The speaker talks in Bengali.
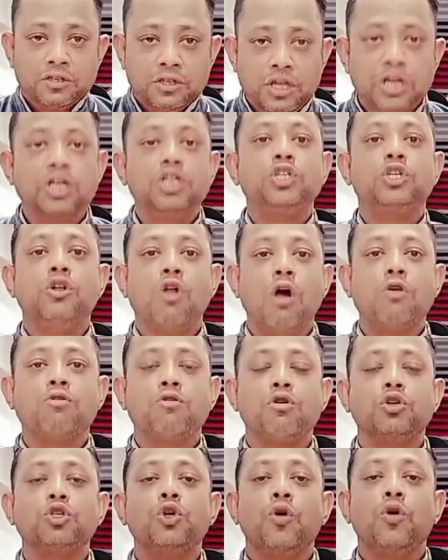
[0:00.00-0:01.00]
তিরিশ
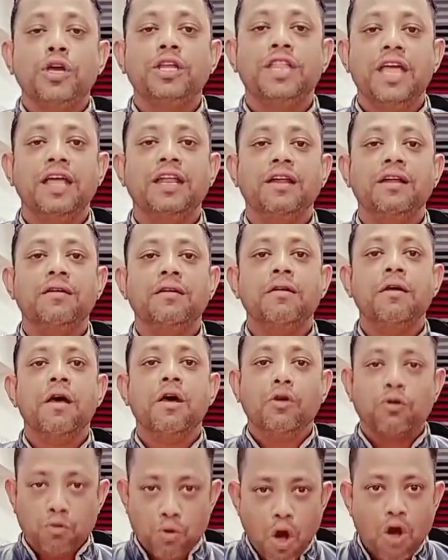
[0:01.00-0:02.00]
লক্ষ শহীদের
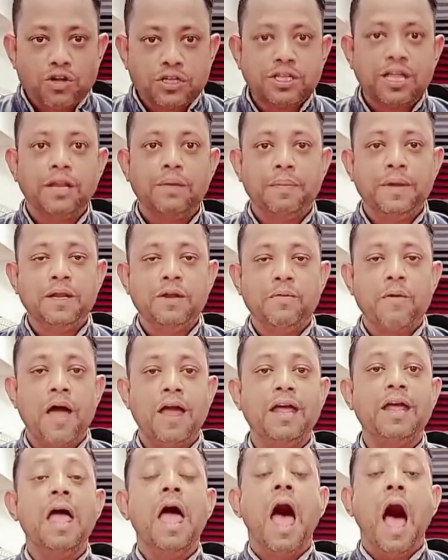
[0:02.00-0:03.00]
রক্তের
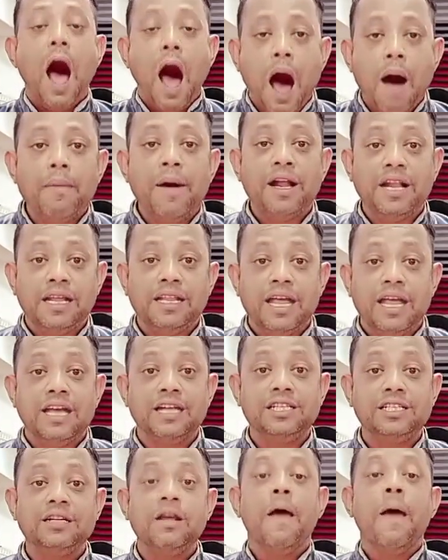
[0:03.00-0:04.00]
বিনিময়ে আমার
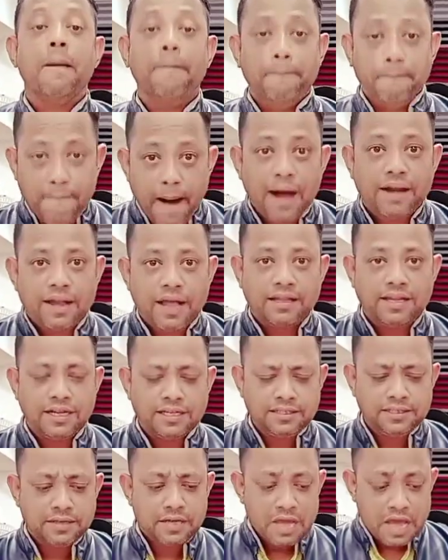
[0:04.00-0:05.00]
দেশ
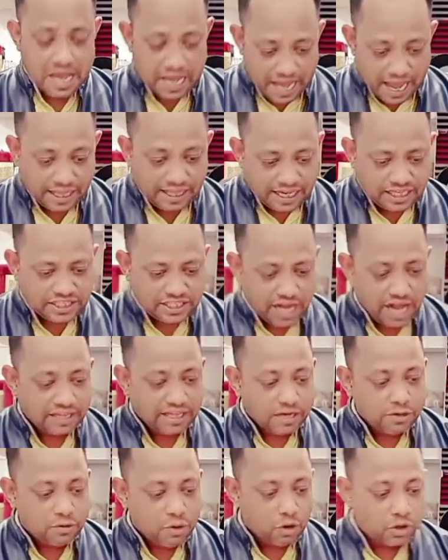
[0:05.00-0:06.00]
বাংলাদেশ এদেশ
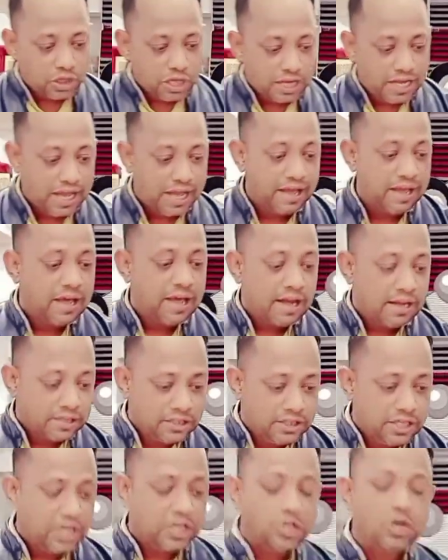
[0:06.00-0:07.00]
স্বাধীন করতে গিয়ে
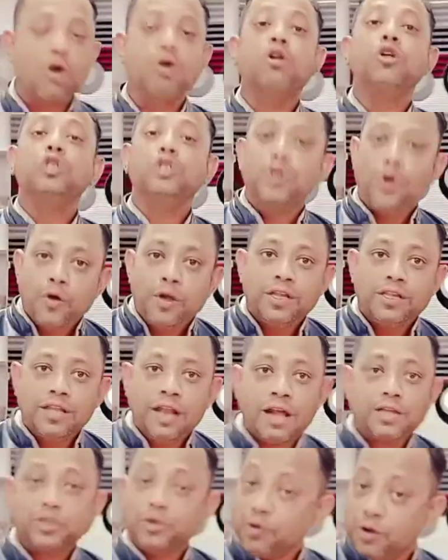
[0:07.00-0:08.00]
যে সকল
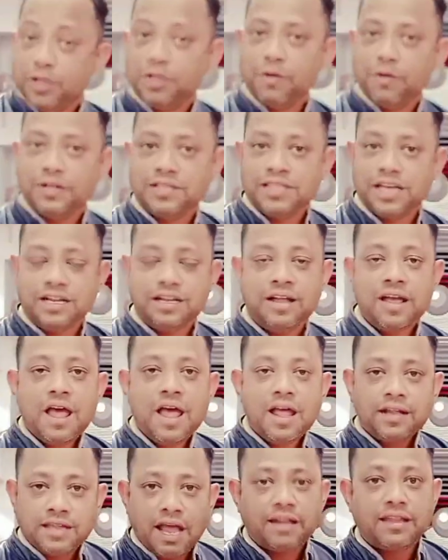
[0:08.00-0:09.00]
শহীদরা শহীদ হয়েছেন
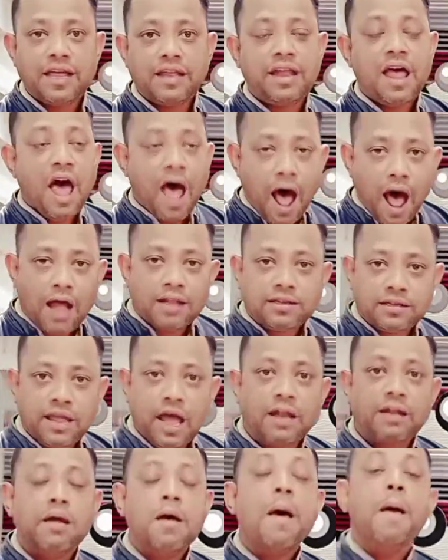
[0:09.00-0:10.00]
তাদের
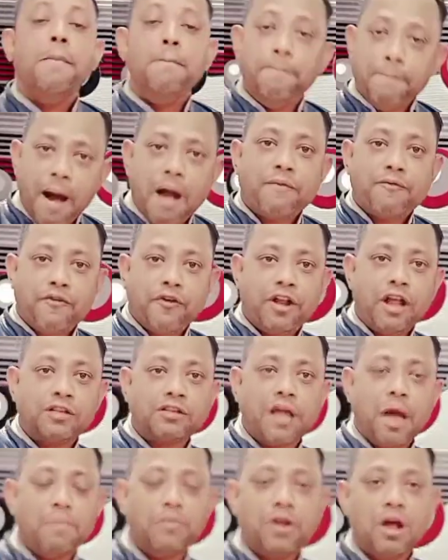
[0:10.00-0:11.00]
আত্মার
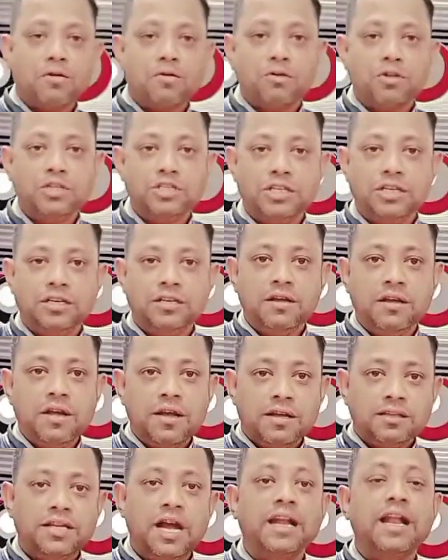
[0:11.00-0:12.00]
মাগফেরাত কামনা করছি
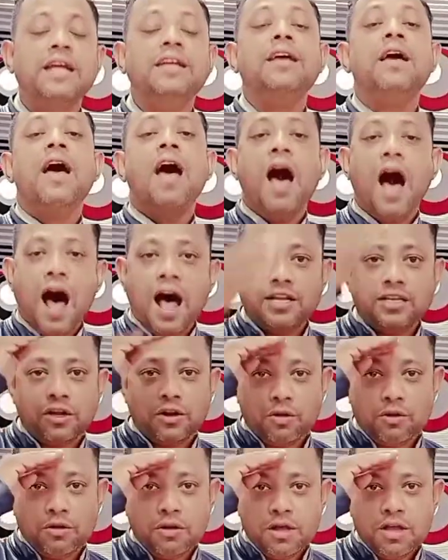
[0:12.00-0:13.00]
জানাই
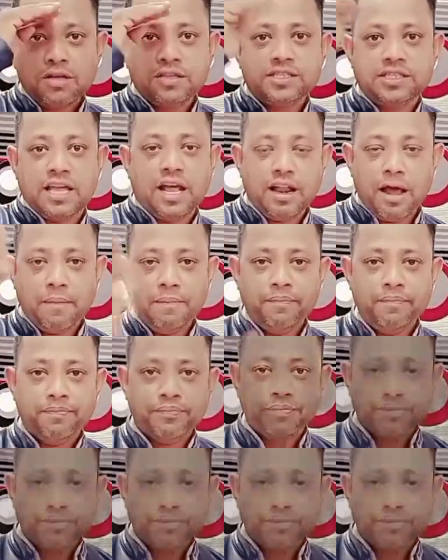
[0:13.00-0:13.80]
হাজারো সালাম